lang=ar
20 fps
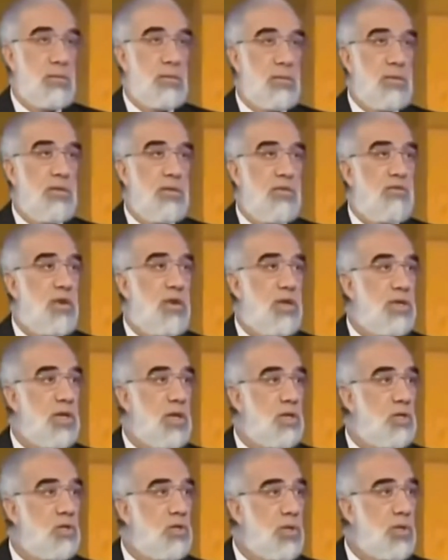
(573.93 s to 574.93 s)
فالجالسون
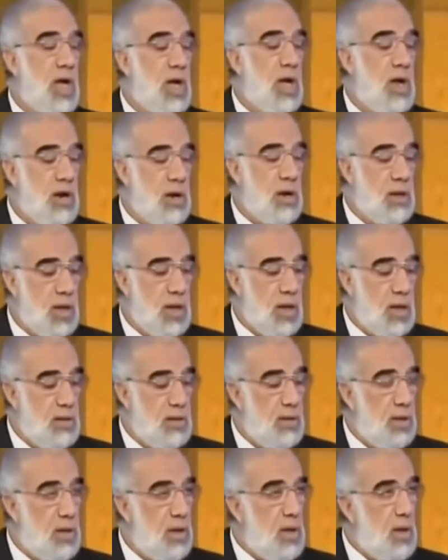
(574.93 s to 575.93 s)
تحر... تحر...
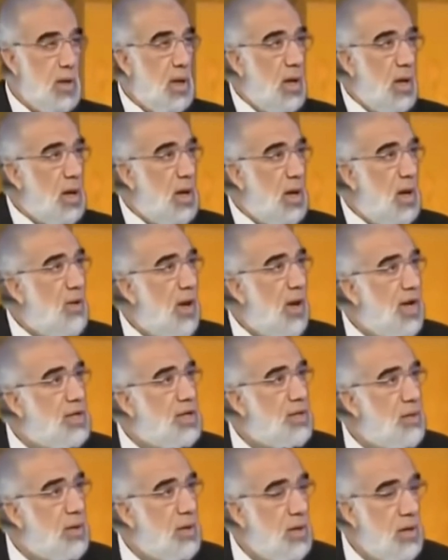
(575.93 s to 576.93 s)
قالوا عجبا
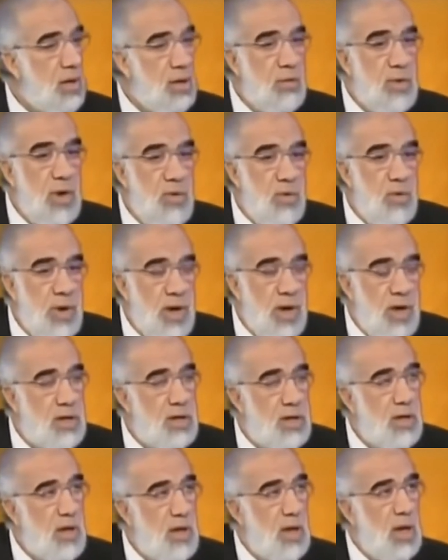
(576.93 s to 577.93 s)
وابو بكر
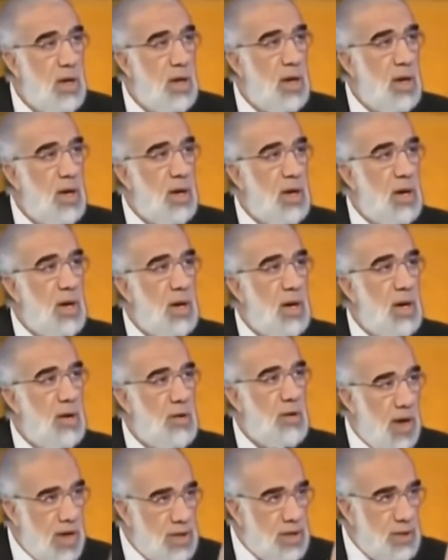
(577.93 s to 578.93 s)
قالوا
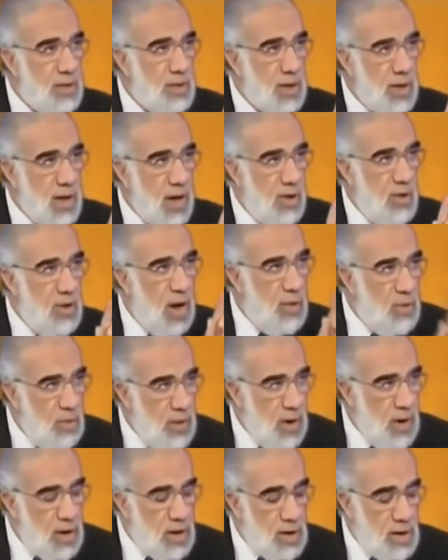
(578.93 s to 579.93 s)
عجبا وابو بكر
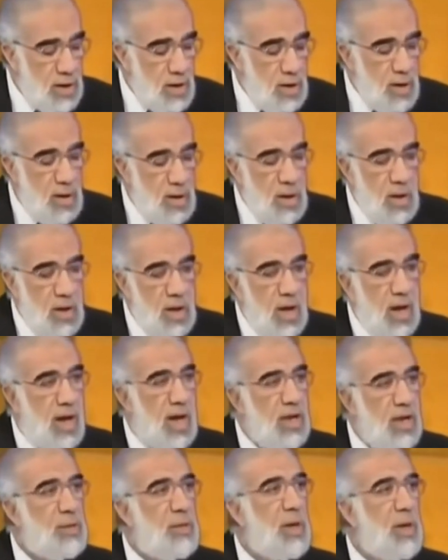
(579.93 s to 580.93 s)
قال عجبا
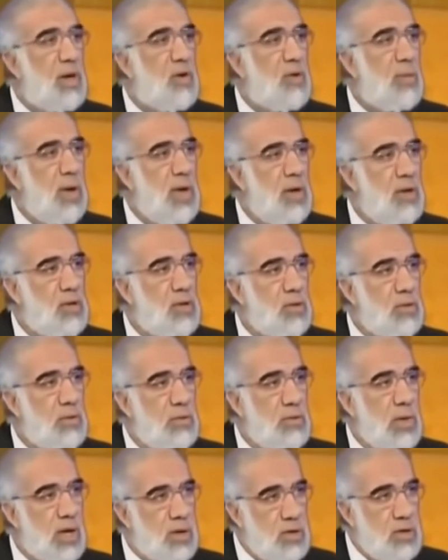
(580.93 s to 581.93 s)
لكم انتم
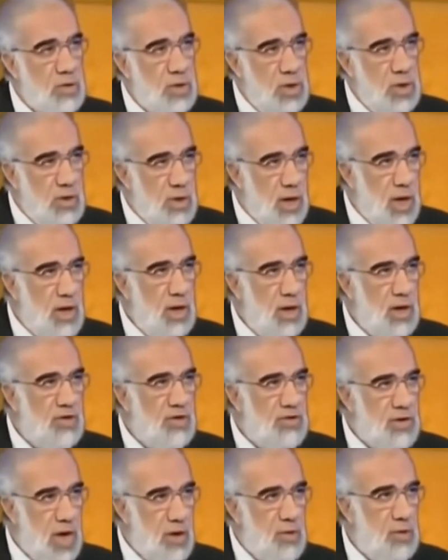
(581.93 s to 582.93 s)
اتريدون ان يقف
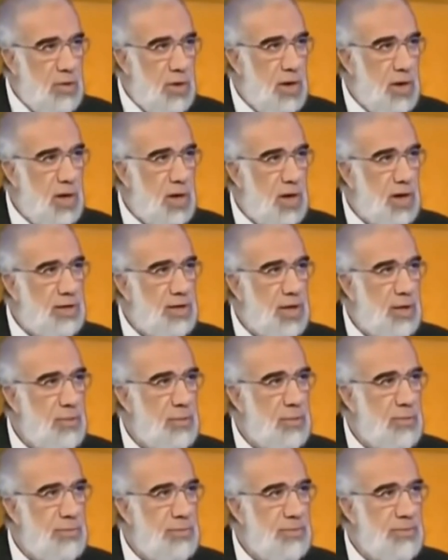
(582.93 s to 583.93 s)
ابو بكر لحساب
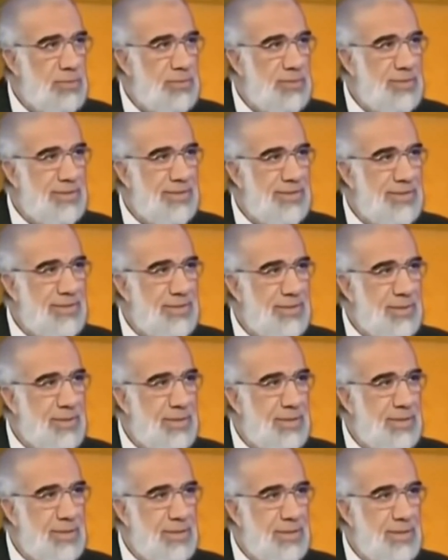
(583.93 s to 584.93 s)
يا
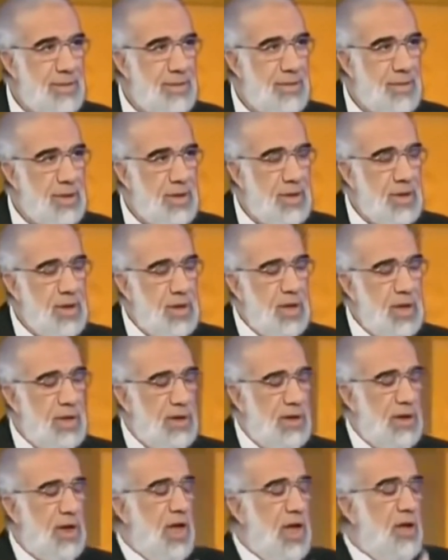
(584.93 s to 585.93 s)
سلام
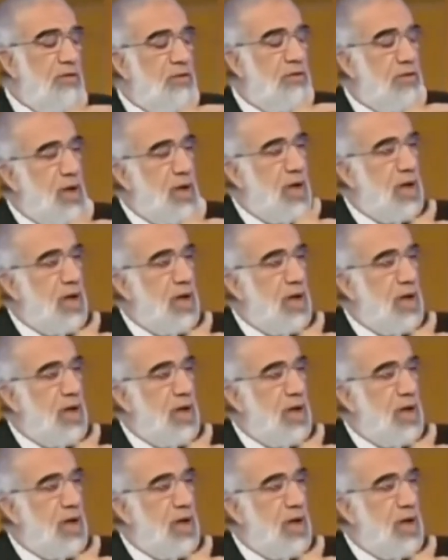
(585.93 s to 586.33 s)
يدخل بدون